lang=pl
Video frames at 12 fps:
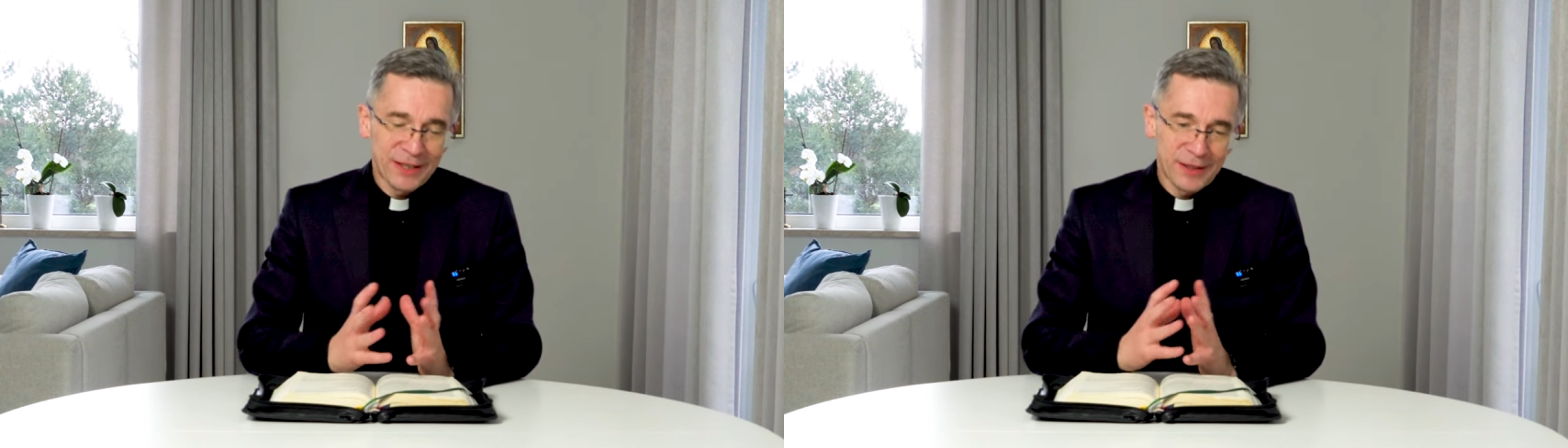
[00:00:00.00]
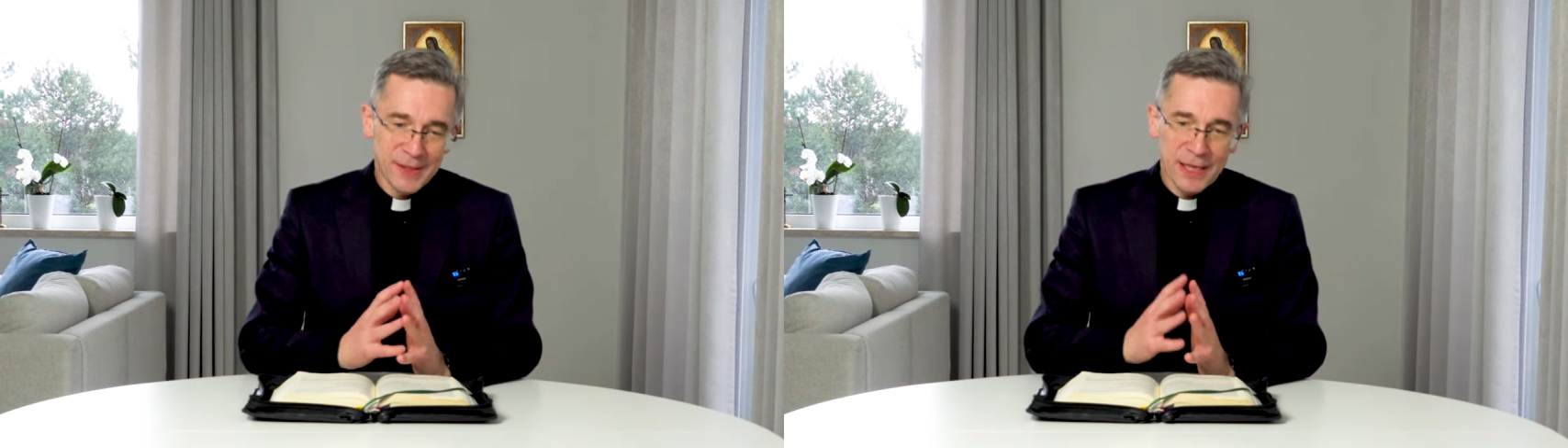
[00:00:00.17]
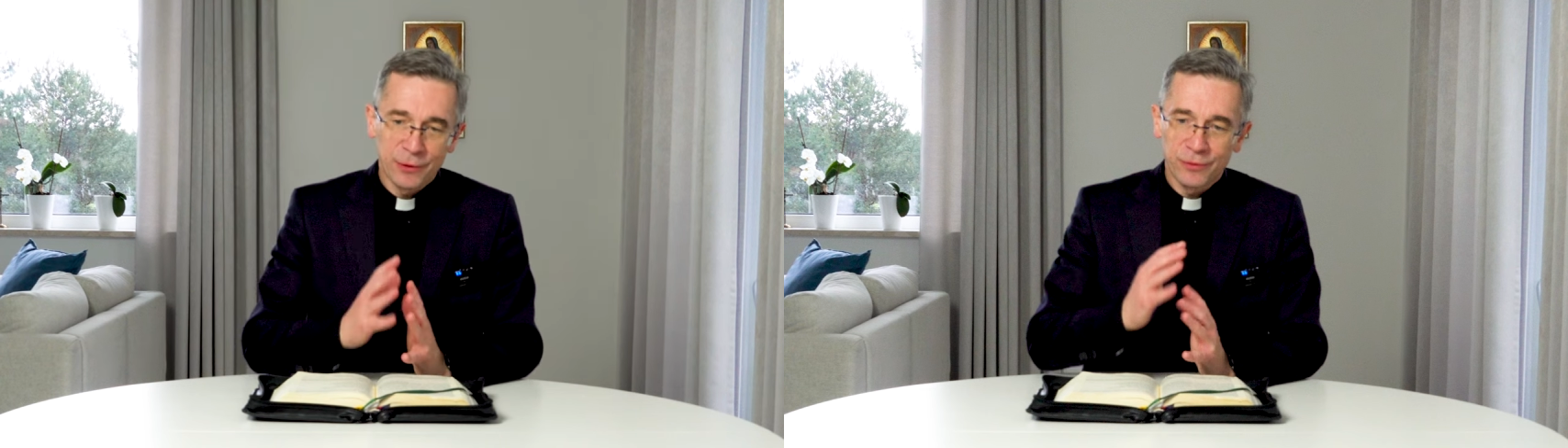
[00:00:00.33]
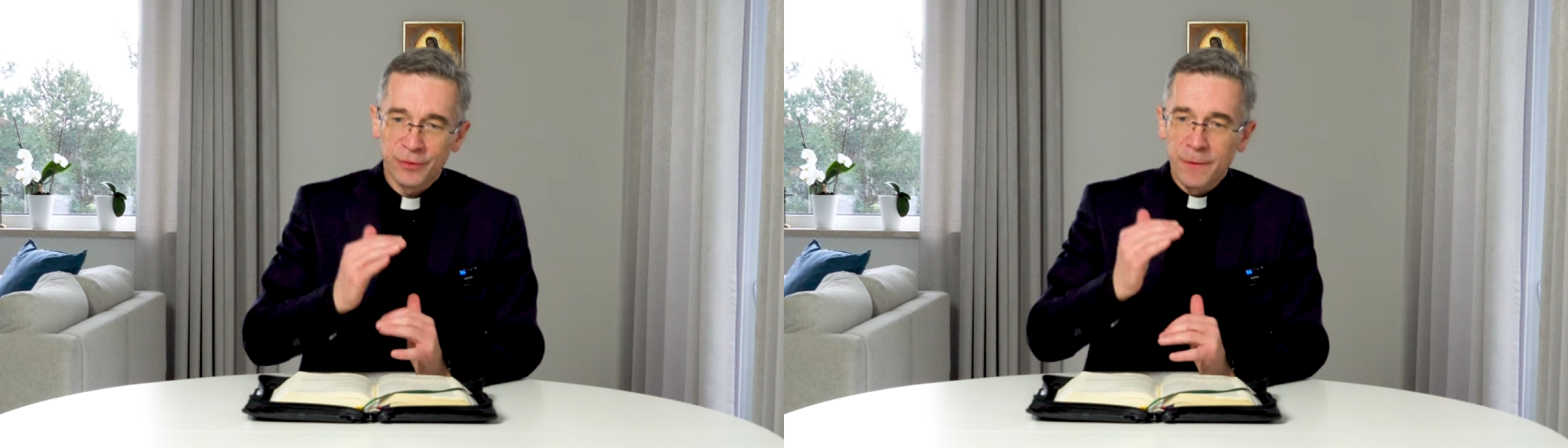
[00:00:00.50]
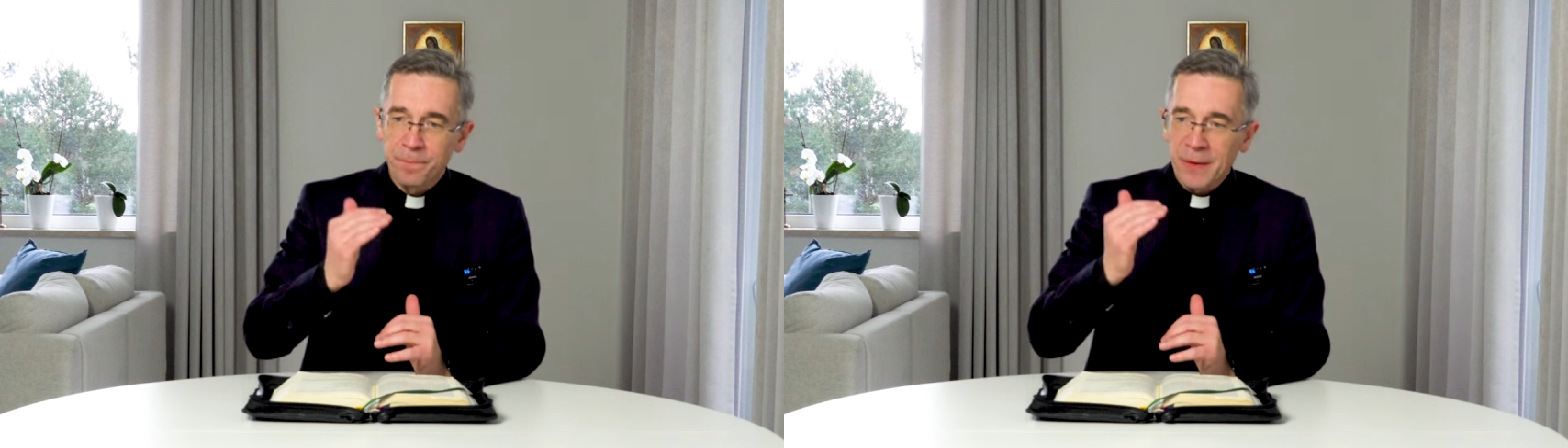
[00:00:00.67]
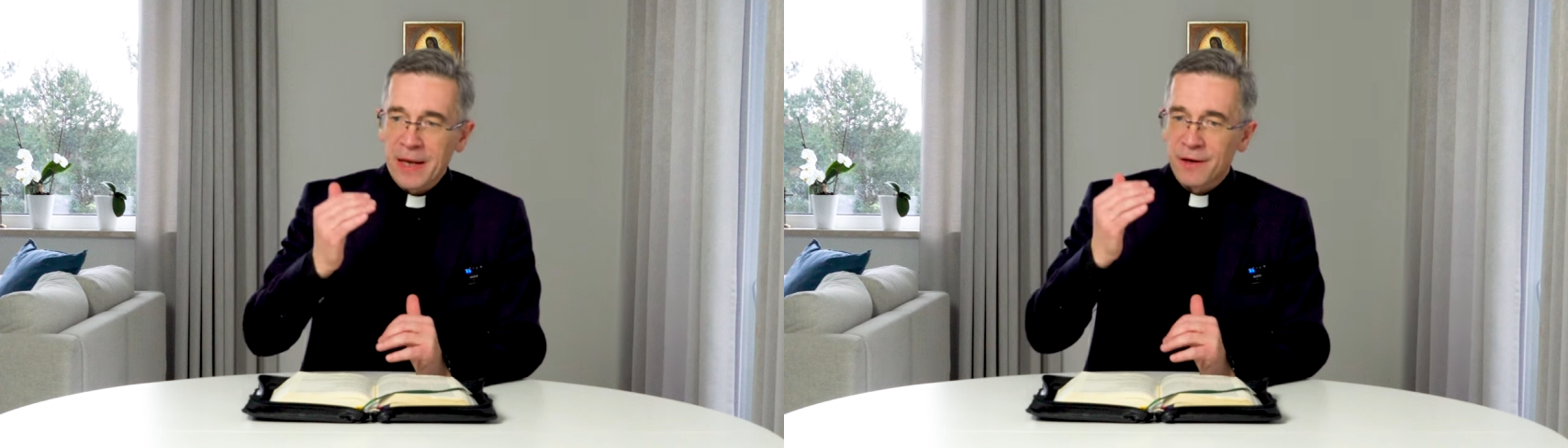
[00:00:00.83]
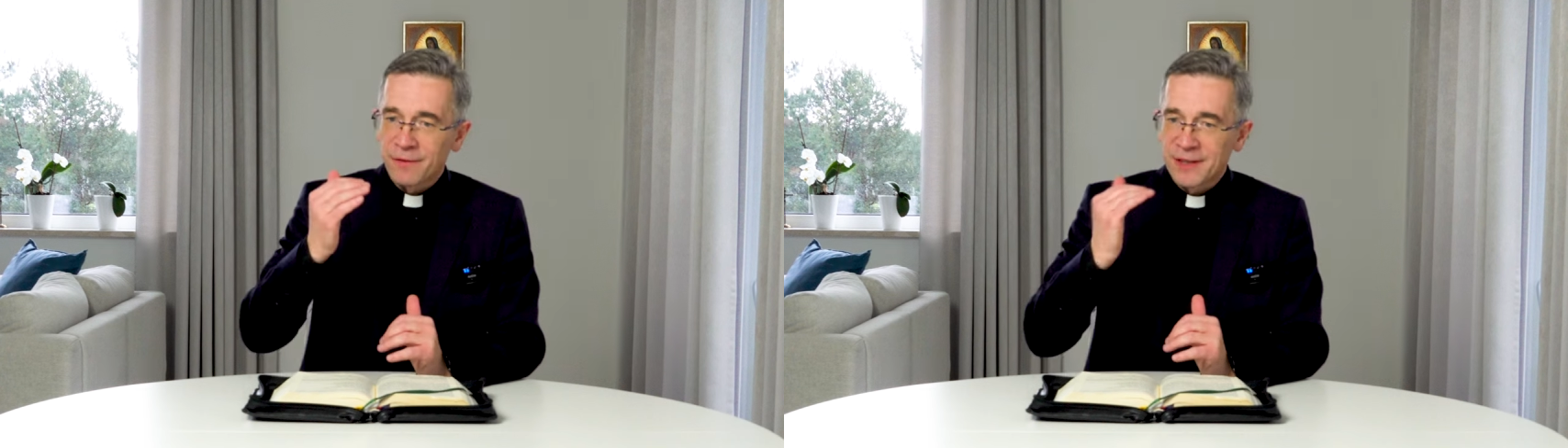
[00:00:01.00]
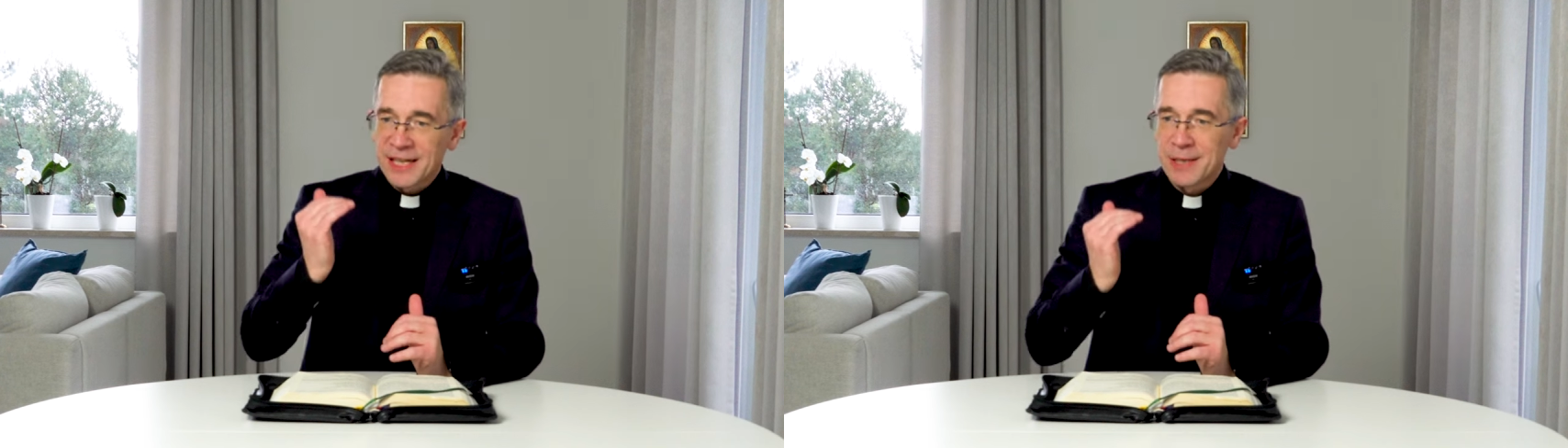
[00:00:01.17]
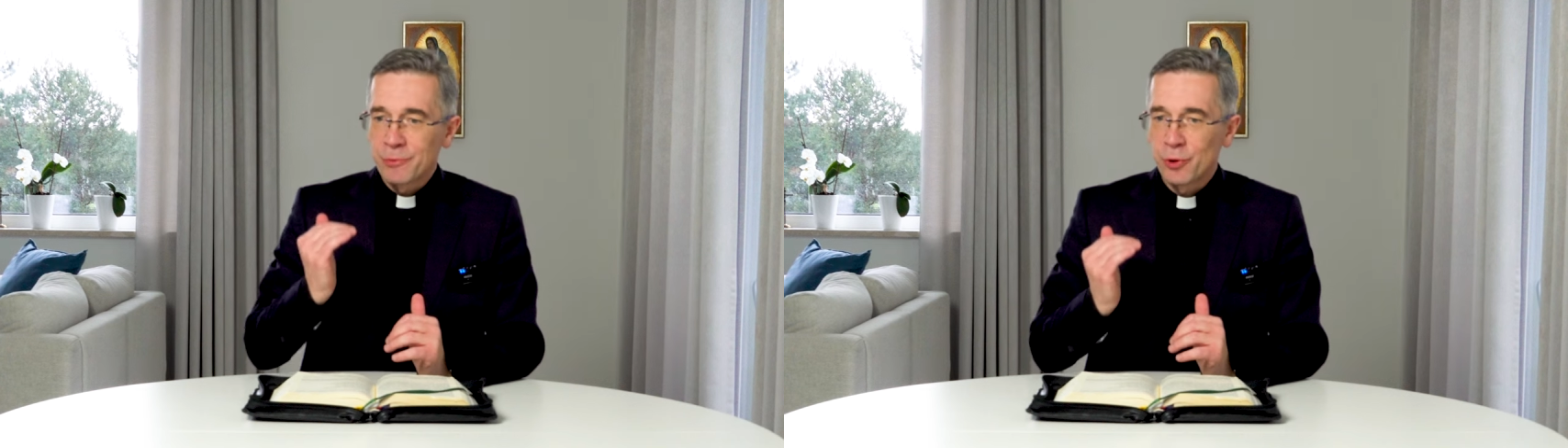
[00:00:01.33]
adresatów w
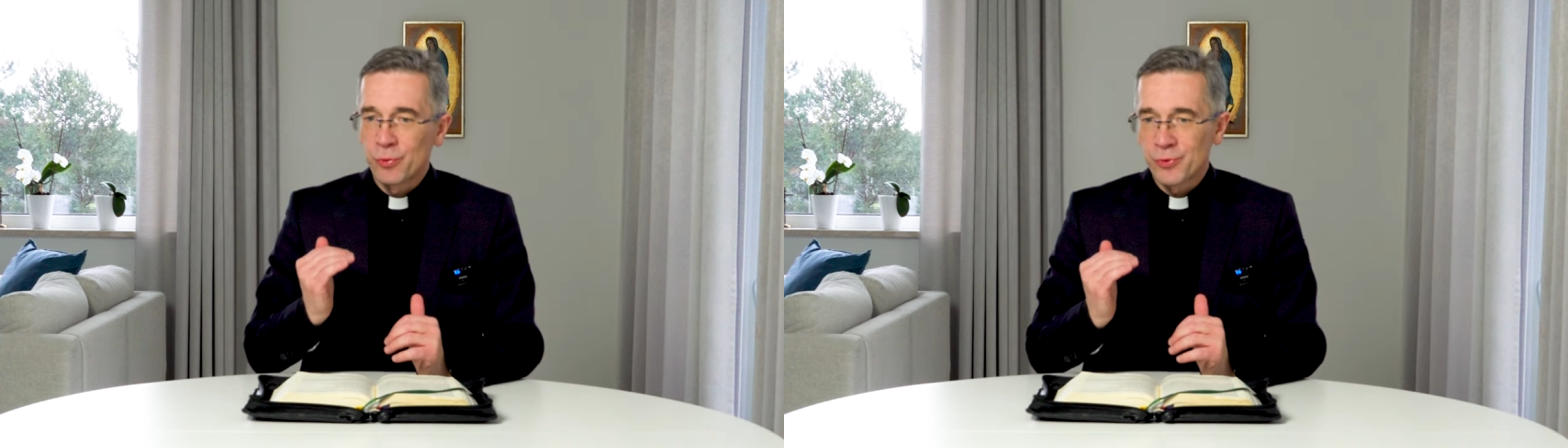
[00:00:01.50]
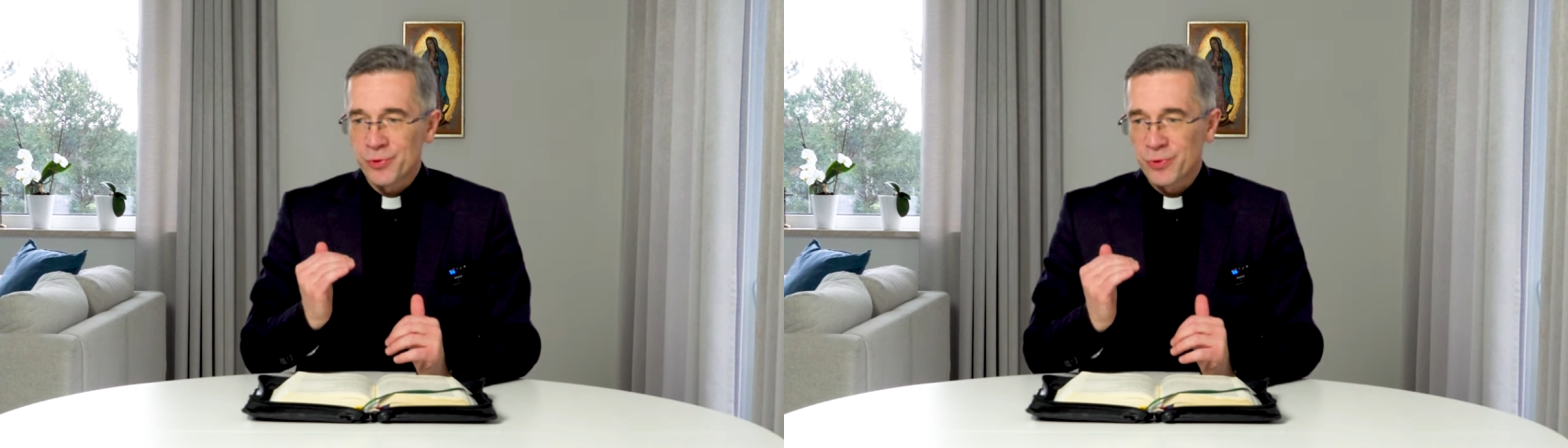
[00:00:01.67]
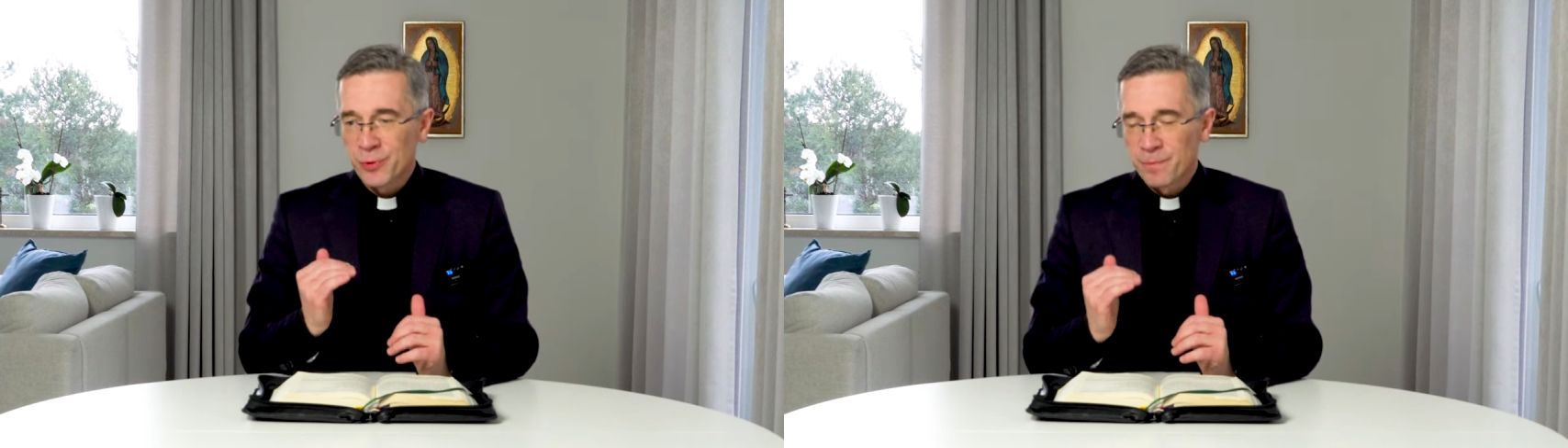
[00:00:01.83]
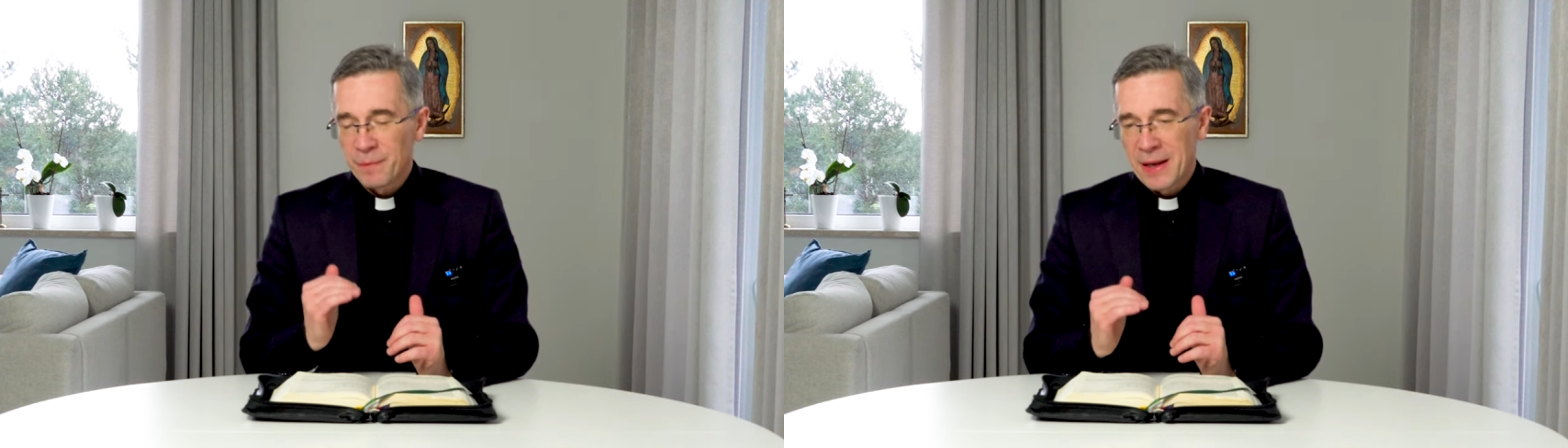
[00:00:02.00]
takim kluczu,